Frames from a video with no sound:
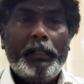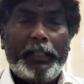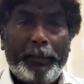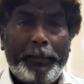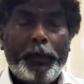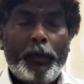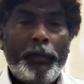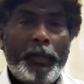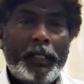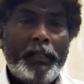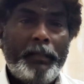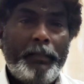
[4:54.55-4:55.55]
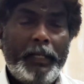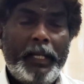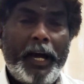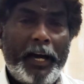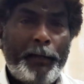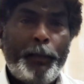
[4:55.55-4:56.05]
தெப்பக்குளமானது மிக
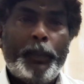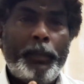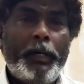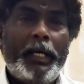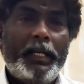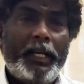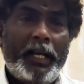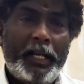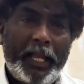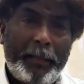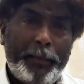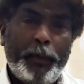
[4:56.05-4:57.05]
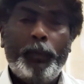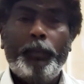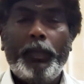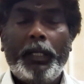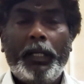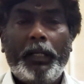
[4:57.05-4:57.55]
அற்புதமாக இருக்குது அங்கே
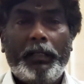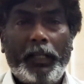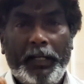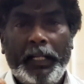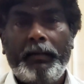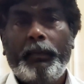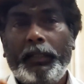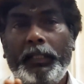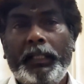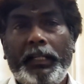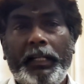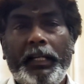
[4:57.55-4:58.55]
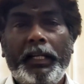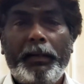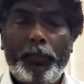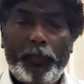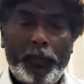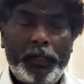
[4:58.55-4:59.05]
எப்பவும் தண்ணீர் வந்து
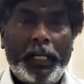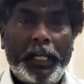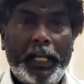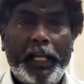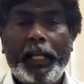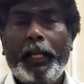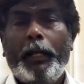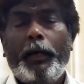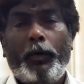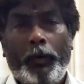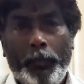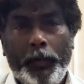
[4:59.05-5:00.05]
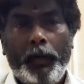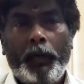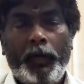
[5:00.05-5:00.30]
இருக்குது நீங்கள் ரொம்ப